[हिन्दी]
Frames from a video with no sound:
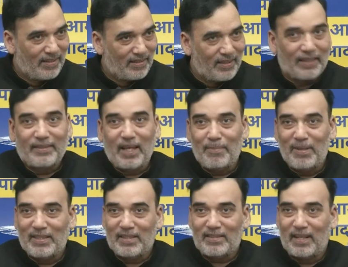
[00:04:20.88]
सत्तर में
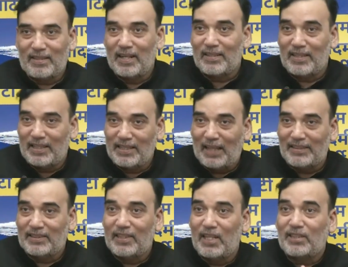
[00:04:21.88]
से सड़सठ दे दिया
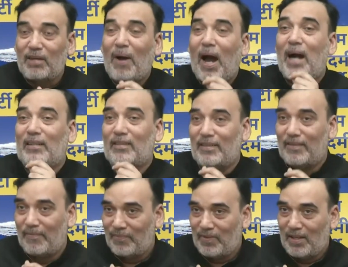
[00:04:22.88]
जिसे इतफाक
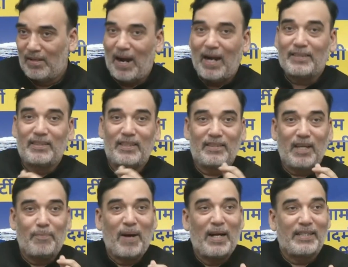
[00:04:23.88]
भारतीय जनता
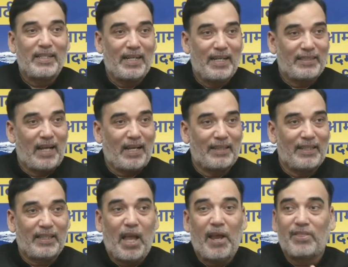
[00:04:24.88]
पार्टी के नेता
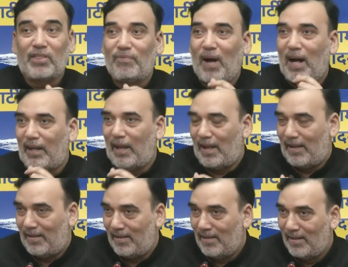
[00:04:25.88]
कहते हैं इतफाक
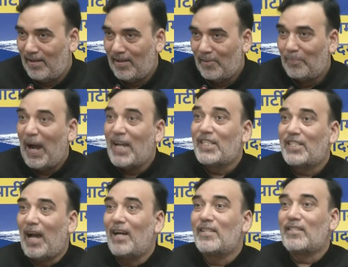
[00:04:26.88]
है बाई
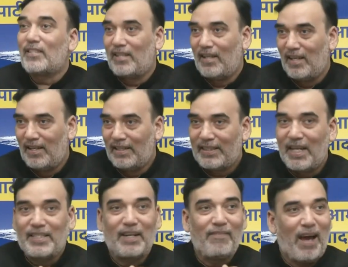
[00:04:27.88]
चांस
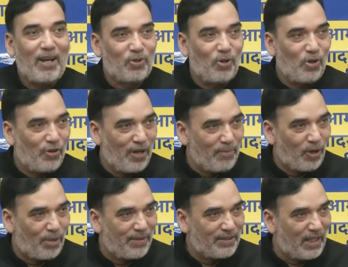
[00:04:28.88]
केजरीवाल को लोगों ने
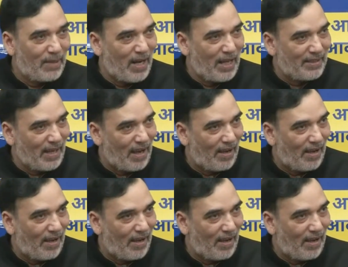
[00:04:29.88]
मुख्यमंत्री बना दिया